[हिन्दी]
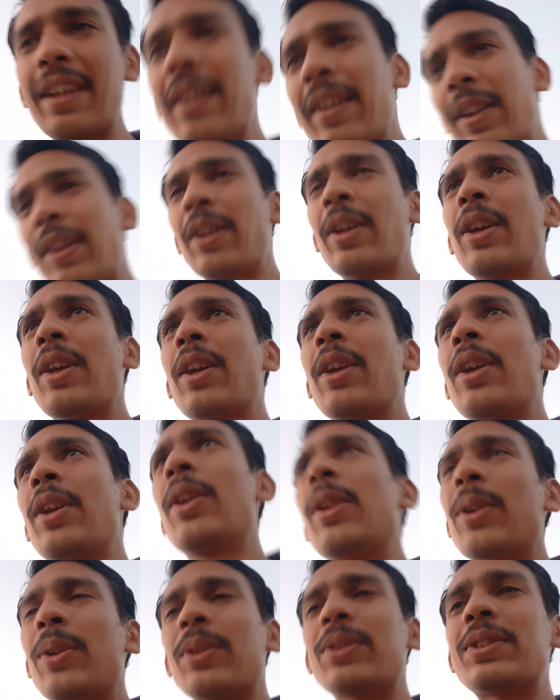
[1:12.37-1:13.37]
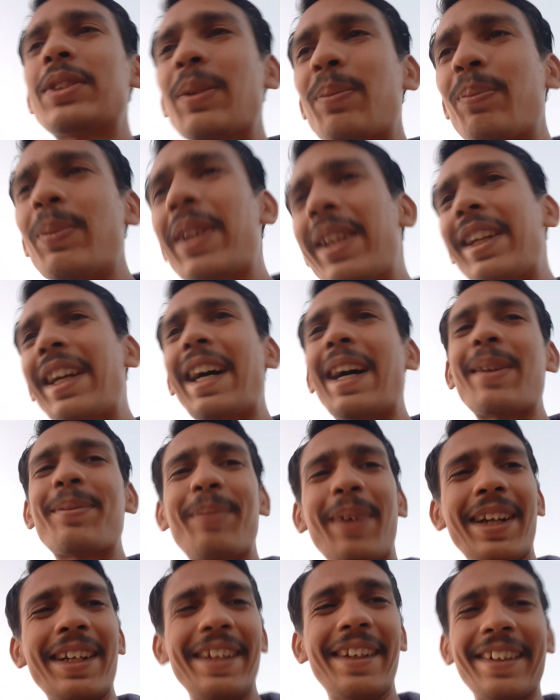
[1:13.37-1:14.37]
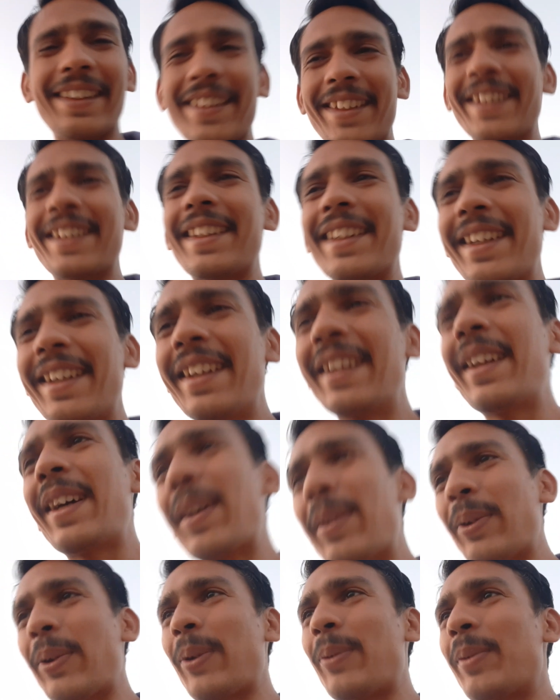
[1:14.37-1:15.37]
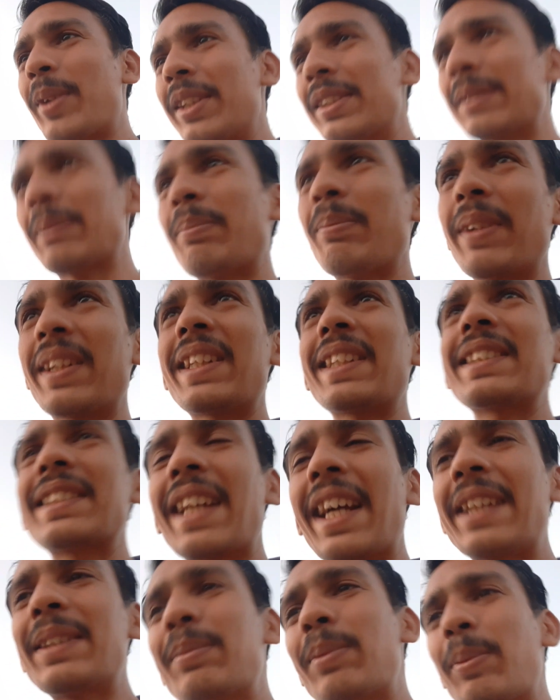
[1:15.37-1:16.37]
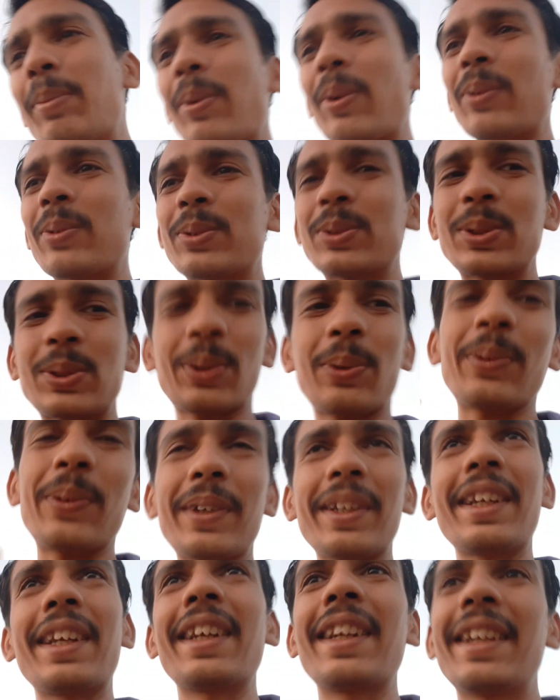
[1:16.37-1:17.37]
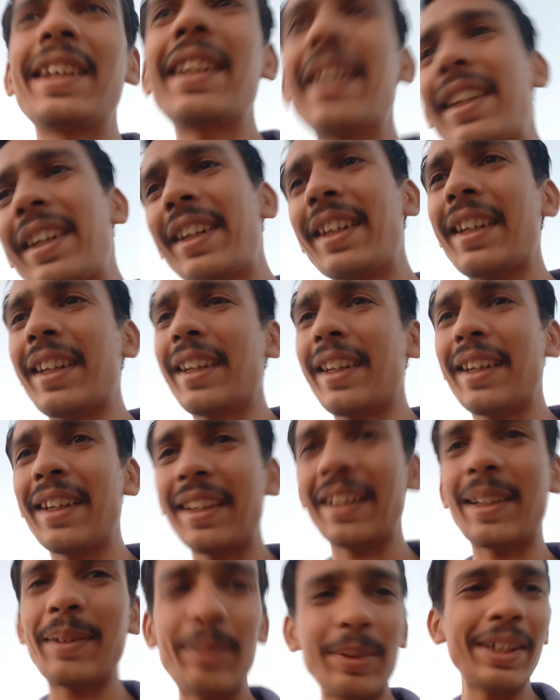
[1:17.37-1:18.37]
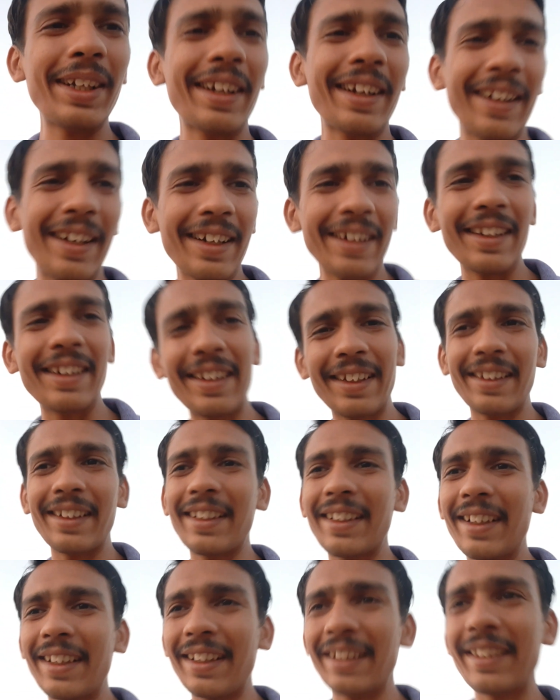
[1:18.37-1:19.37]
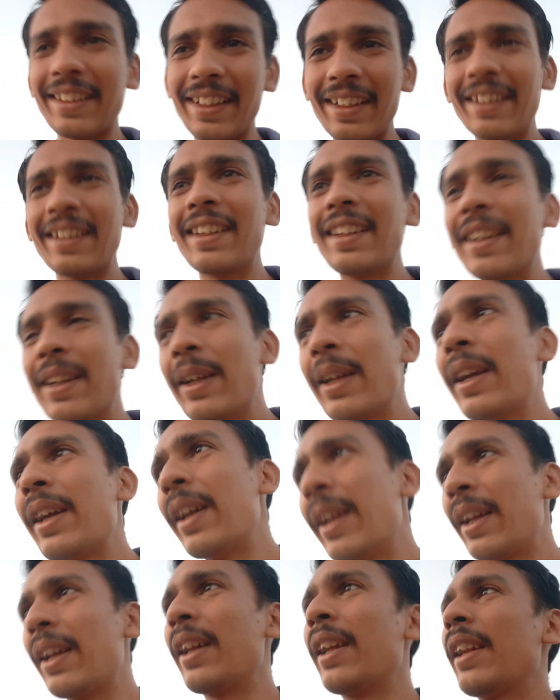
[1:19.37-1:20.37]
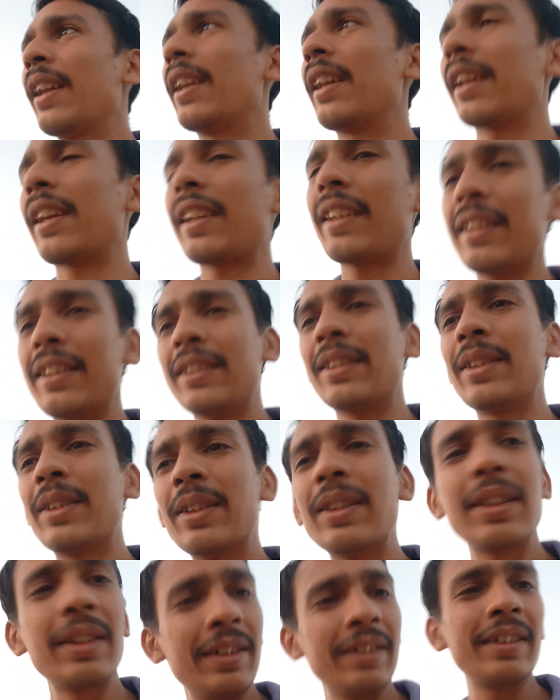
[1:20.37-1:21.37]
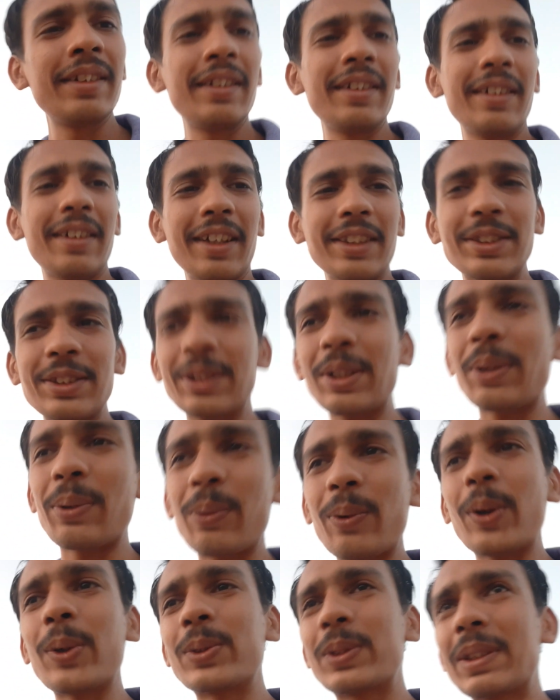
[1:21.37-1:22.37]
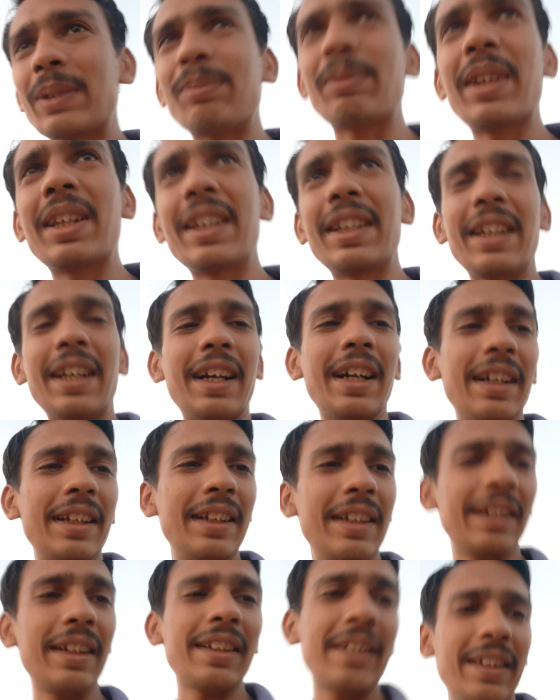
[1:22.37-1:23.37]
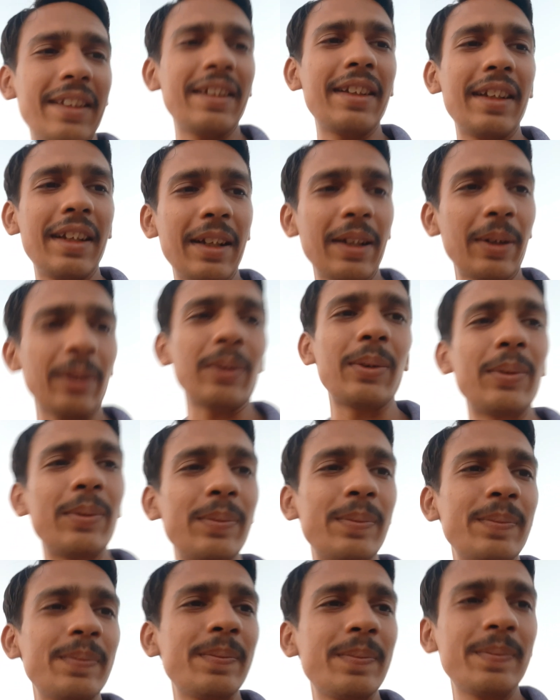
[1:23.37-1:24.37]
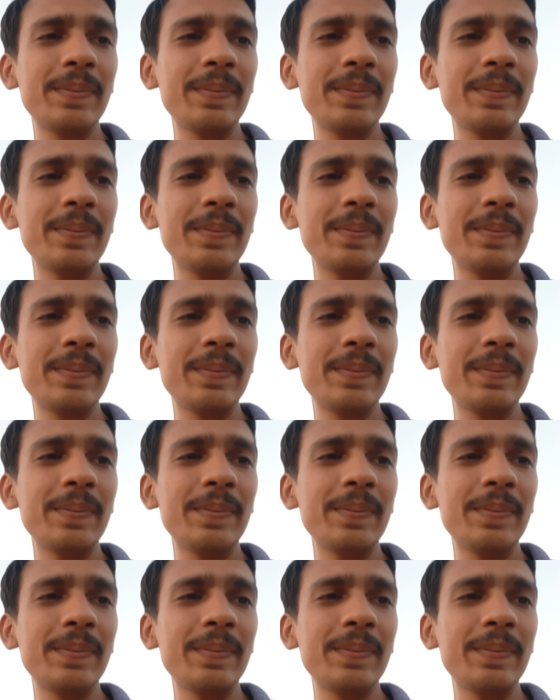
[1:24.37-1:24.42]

से मैं अपनी दोस्त की दुकान तरफ निकल पड़ता हूँ मेरा लेवल वन पार हो चुका है लेवल टू की तरफ निकल पड़ा हूँ लेकिन यह दिक्कतों का सामना करते हुए क्योंकि यहीं पे छोटे छोटे कांटा मिल चुके हैं मुझे एक बार एक चंपल में घुस चुकी है लेकिन अच्छा हुआ मुझे